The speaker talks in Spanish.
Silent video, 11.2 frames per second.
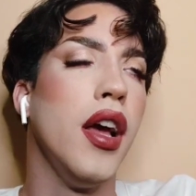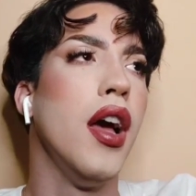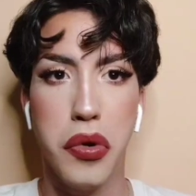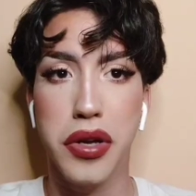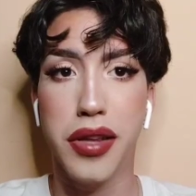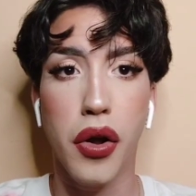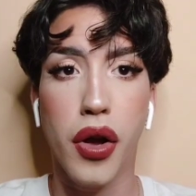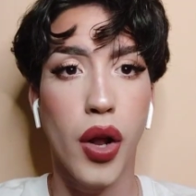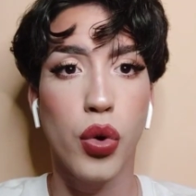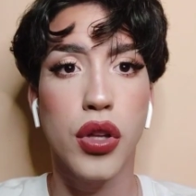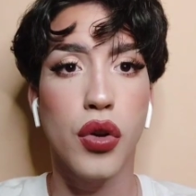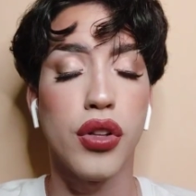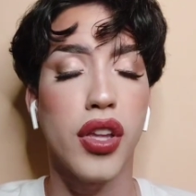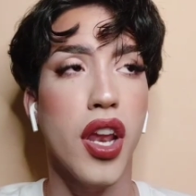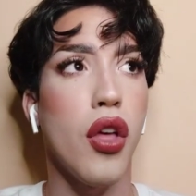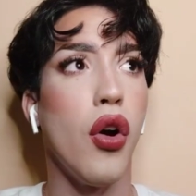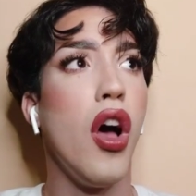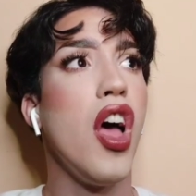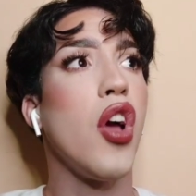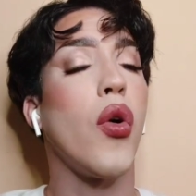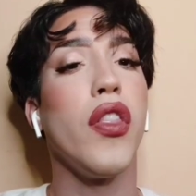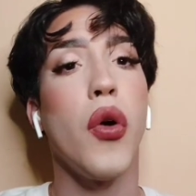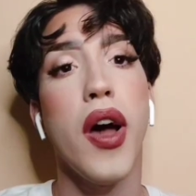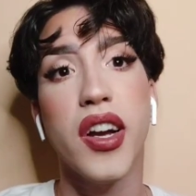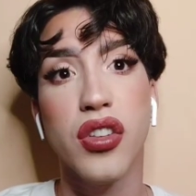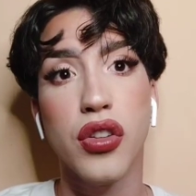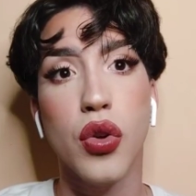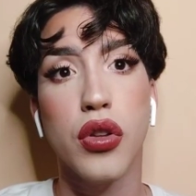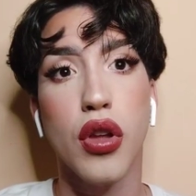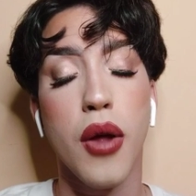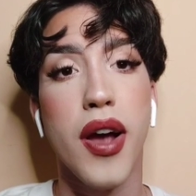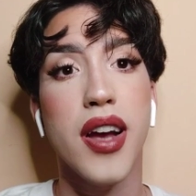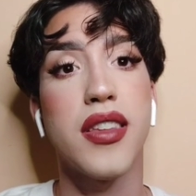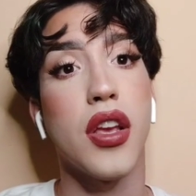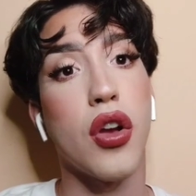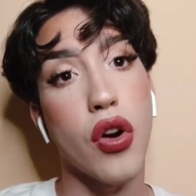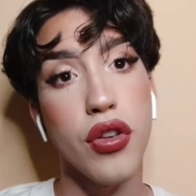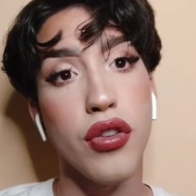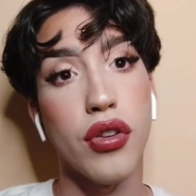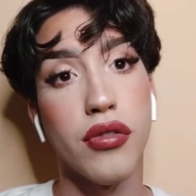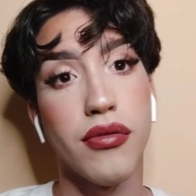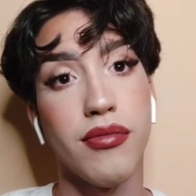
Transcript: Aunque sean los que les gusta tu contenido, cuando vean eso en tus historias van a decir, coño,